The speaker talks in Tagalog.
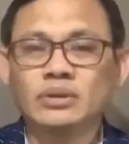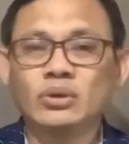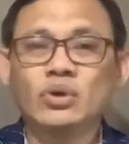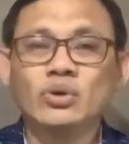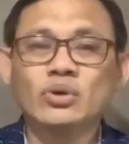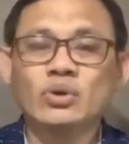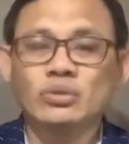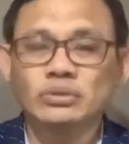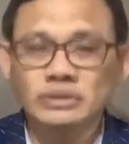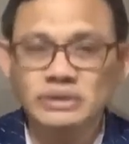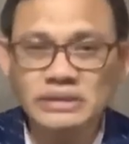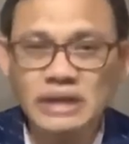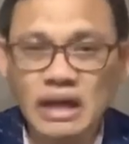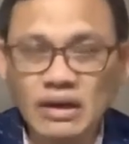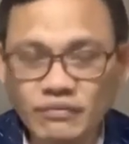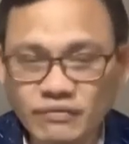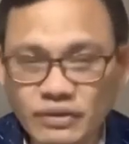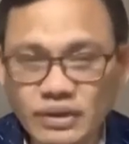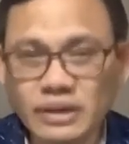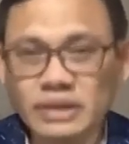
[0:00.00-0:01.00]
no, yung
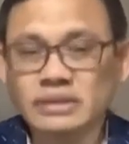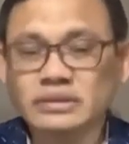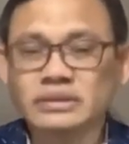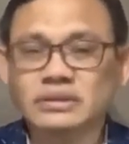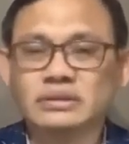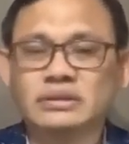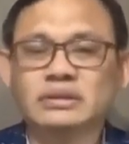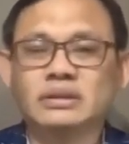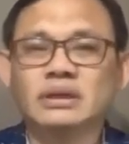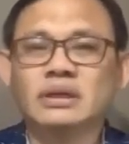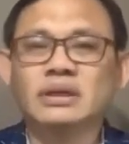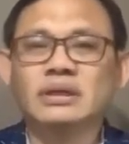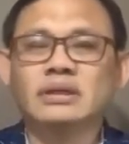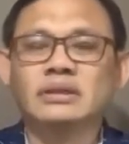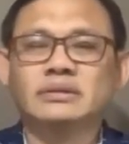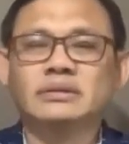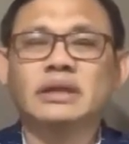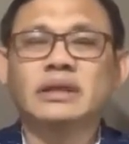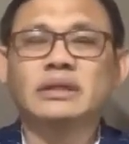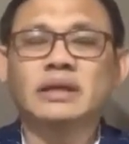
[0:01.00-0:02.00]
sufferings
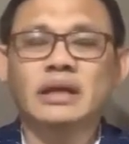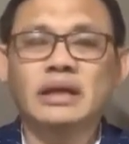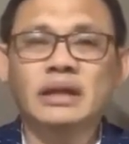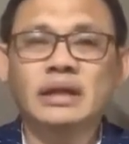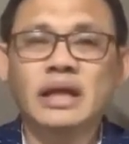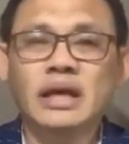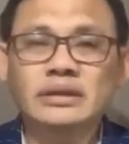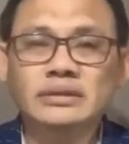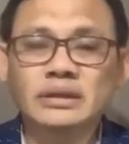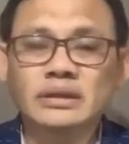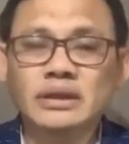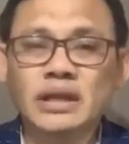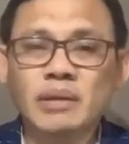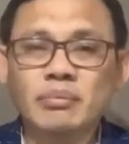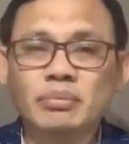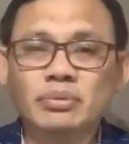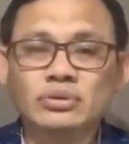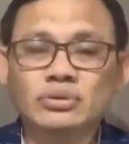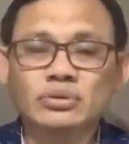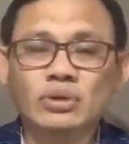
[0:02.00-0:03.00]
na naranasan ni
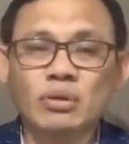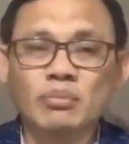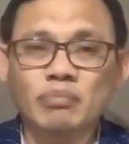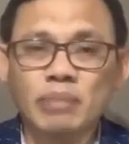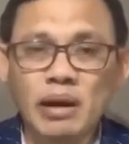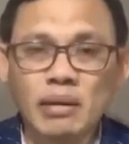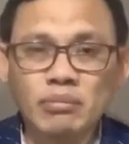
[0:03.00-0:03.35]
Apostol